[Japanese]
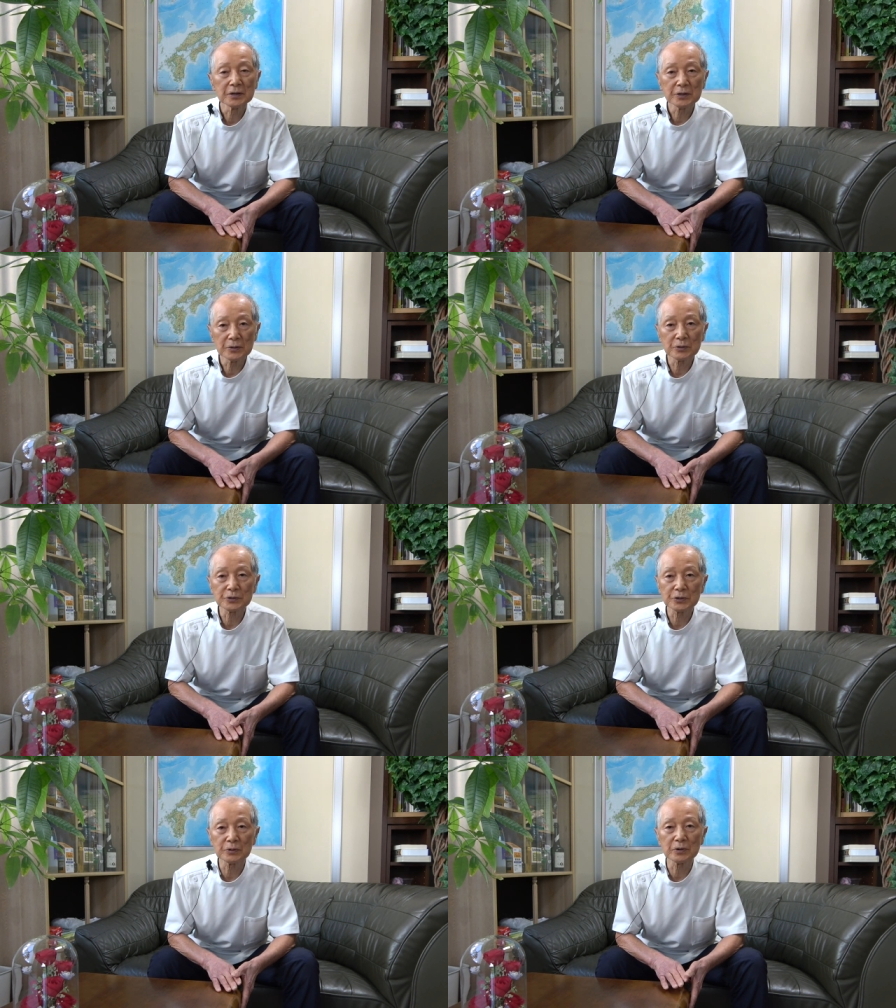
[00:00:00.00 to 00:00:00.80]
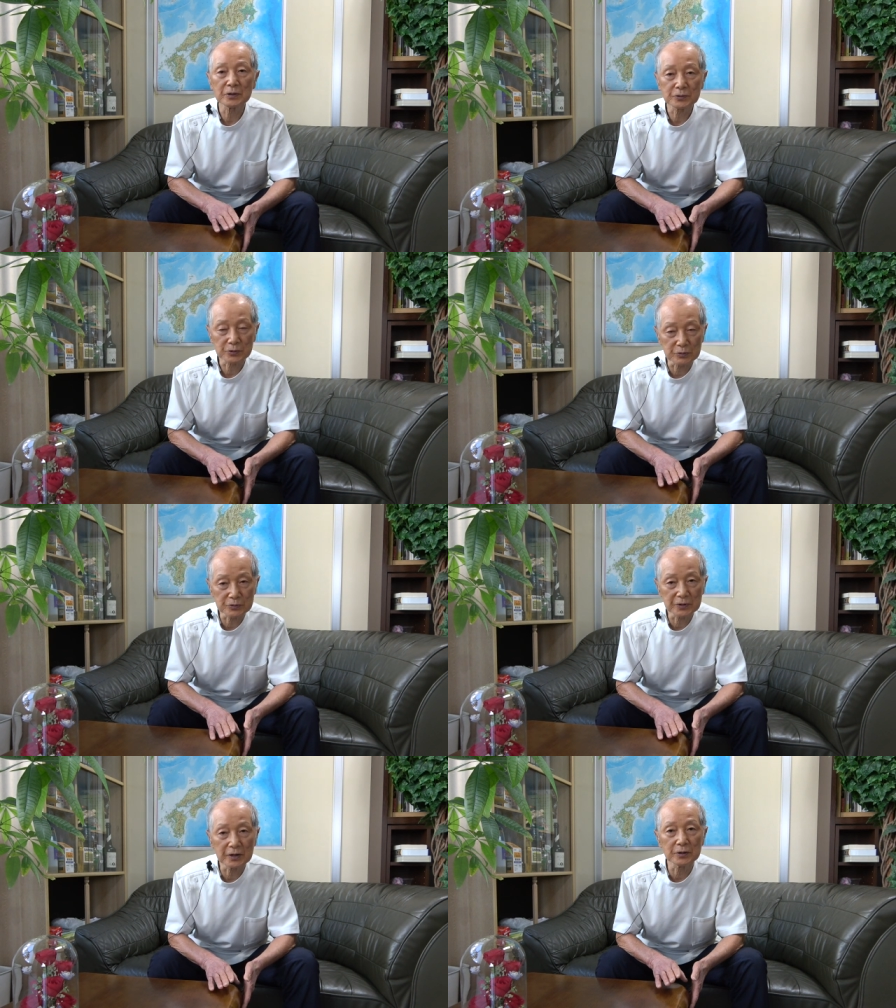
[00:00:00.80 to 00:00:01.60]
命の
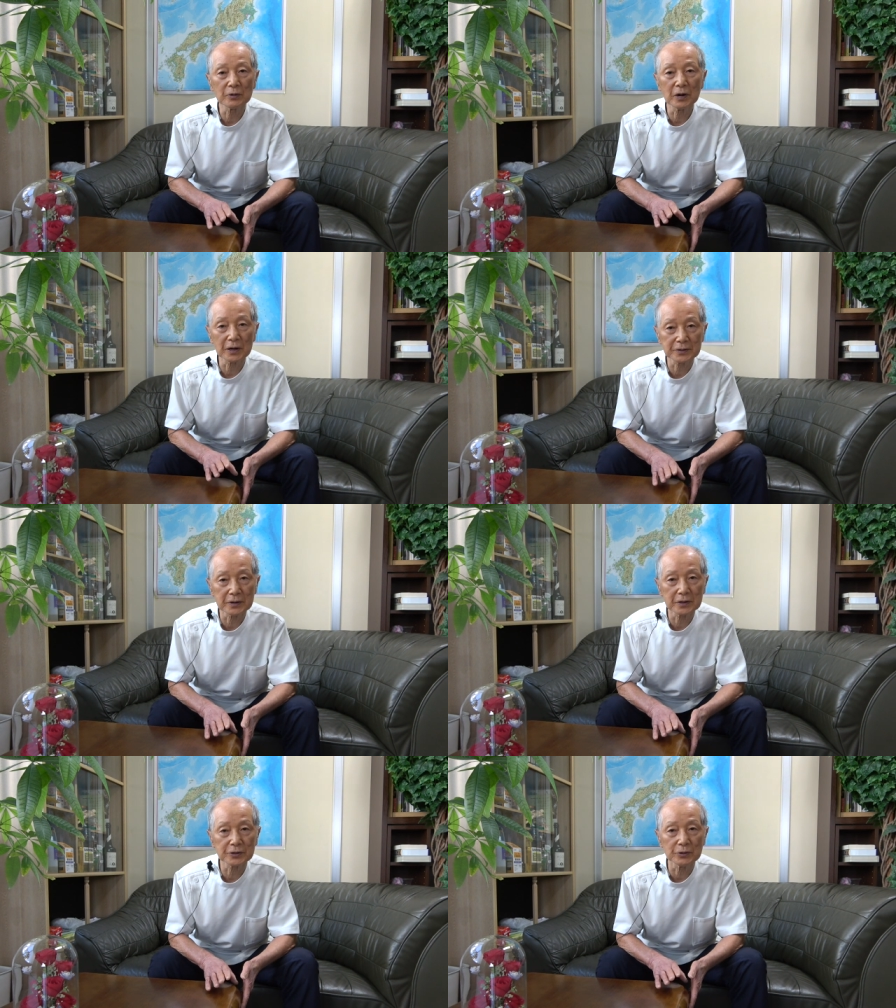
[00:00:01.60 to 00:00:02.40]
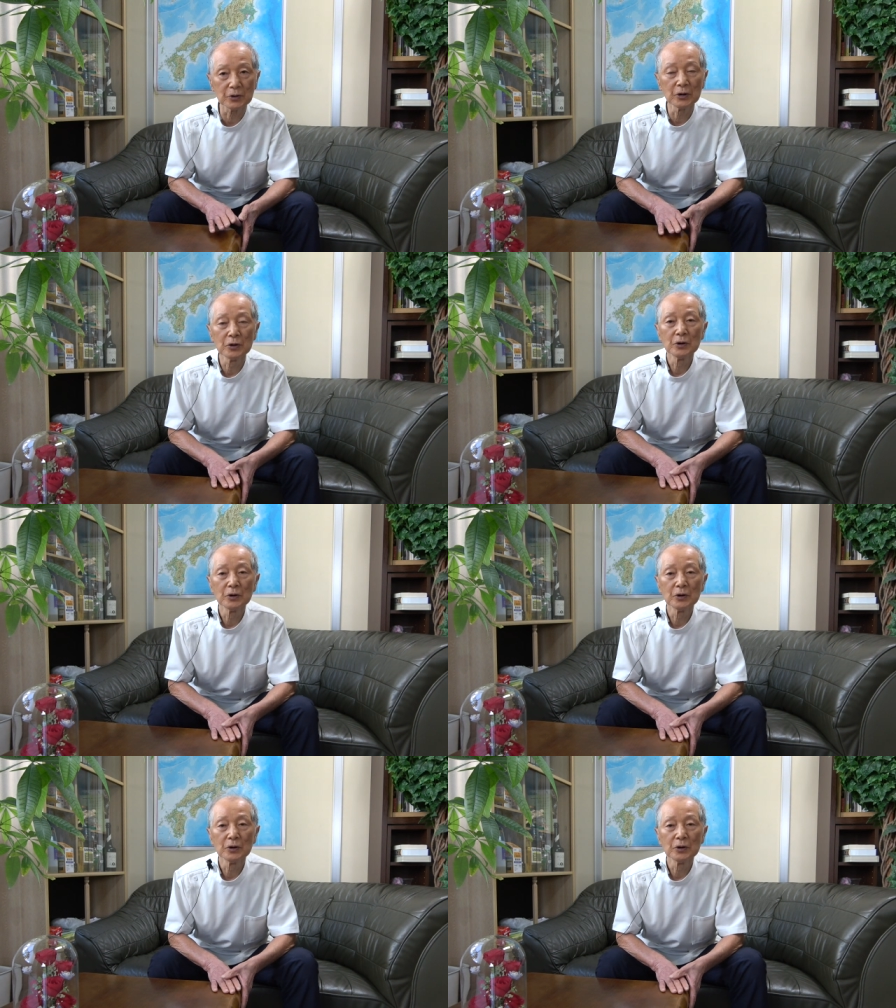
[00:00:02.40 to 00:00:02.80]
存在の働きを